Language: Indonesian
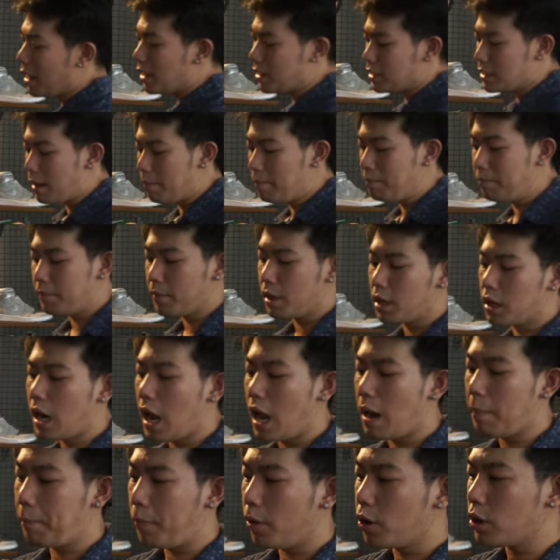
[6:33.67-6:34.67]
macam
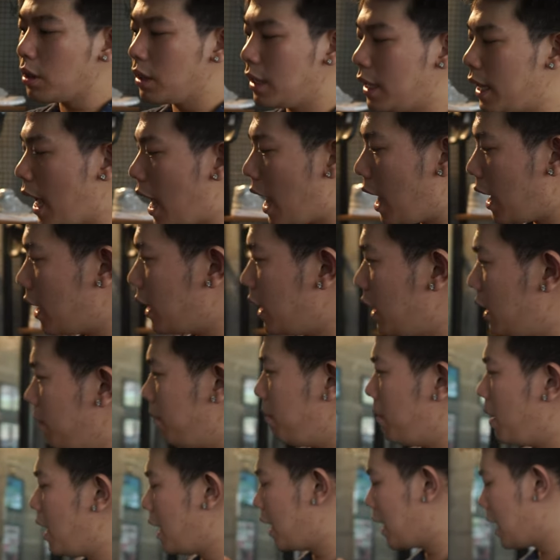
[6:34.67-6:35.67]
knalpot yang
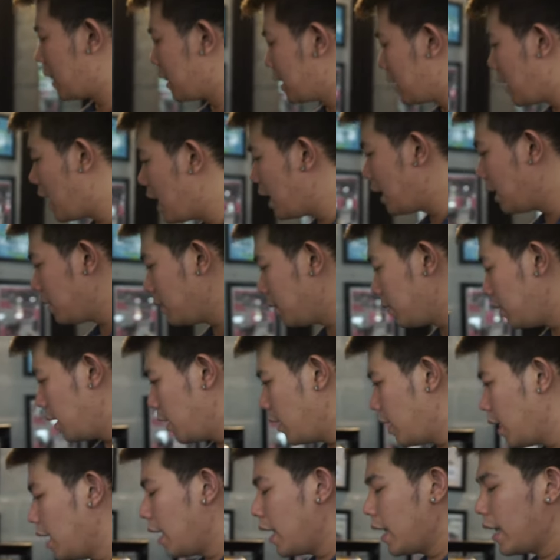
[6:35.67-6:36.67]
ibaratkan
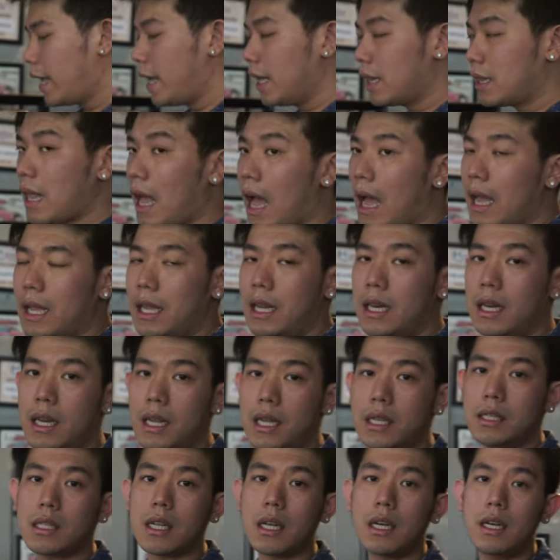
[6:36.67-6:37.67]
kita
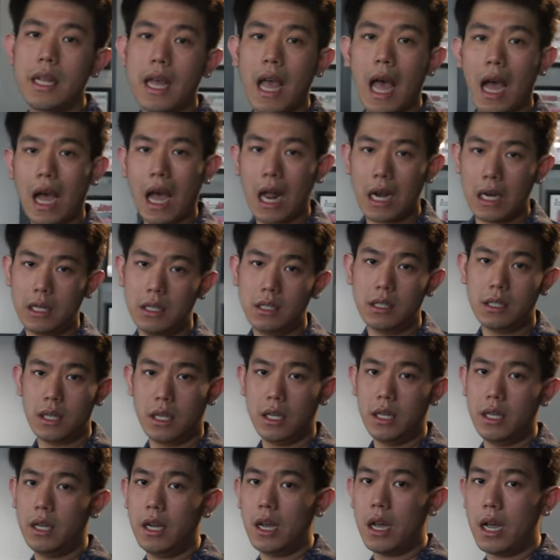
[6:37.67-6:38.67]
ini sediakan di
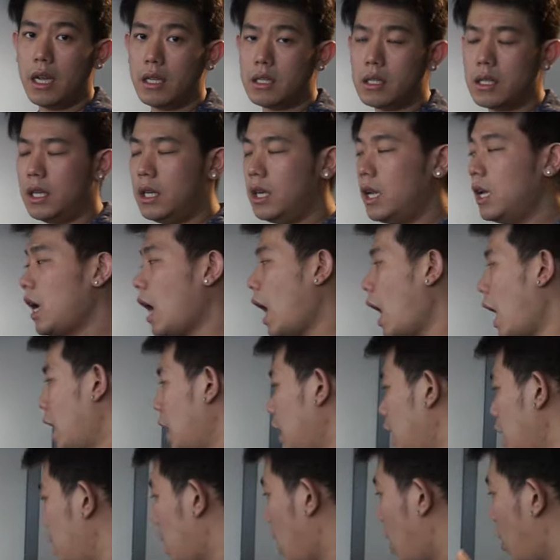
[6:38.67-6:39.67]
sini guys. Ini
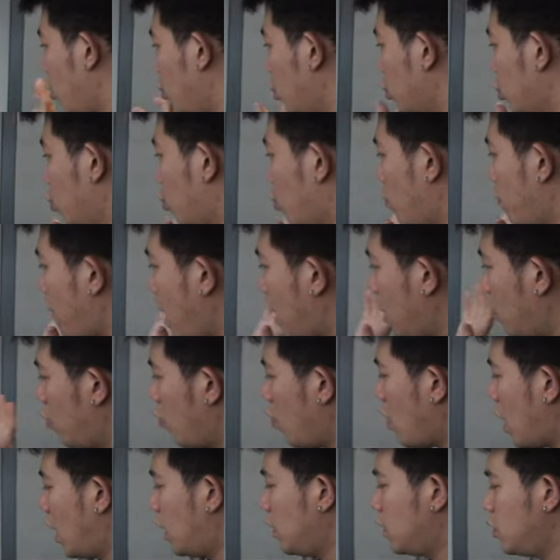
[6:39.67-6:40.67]
ada yang untuk
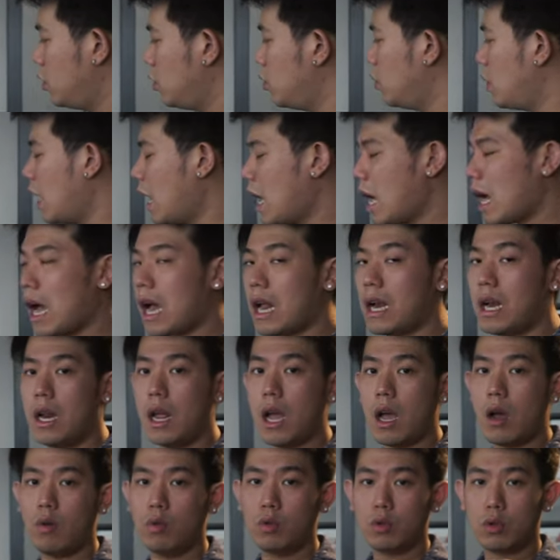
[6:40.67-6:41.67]
manual juga, ada
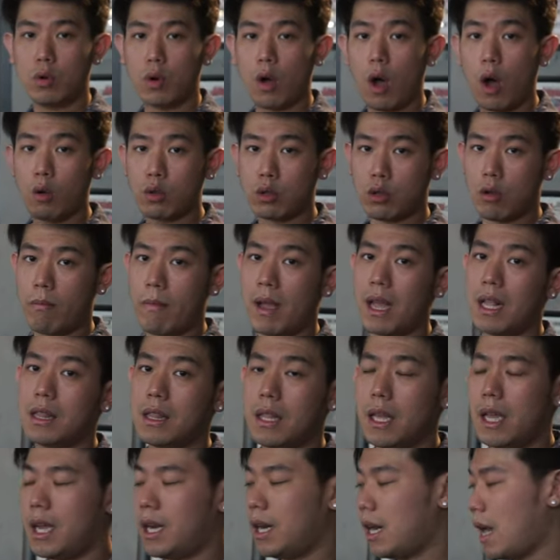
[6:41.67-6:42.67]
yang untuk
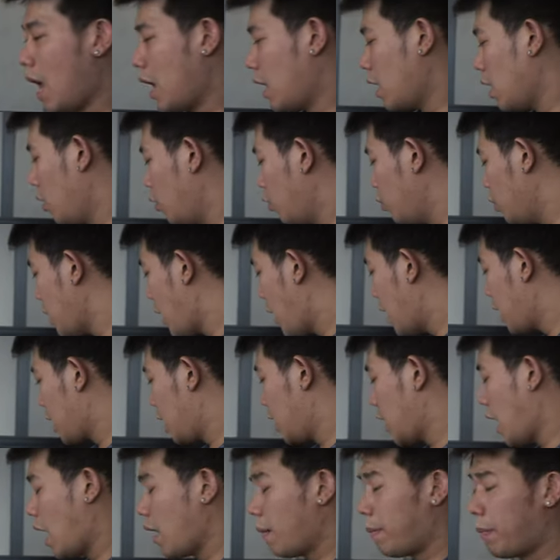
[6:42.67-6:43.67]
automatic. Nah, kegunaan
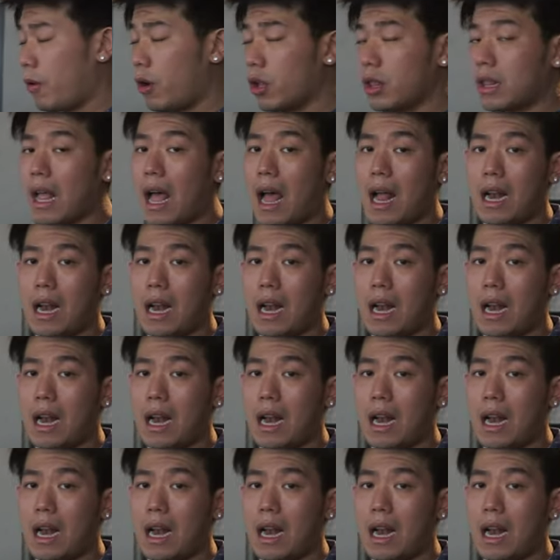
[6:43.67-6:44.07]
knalpot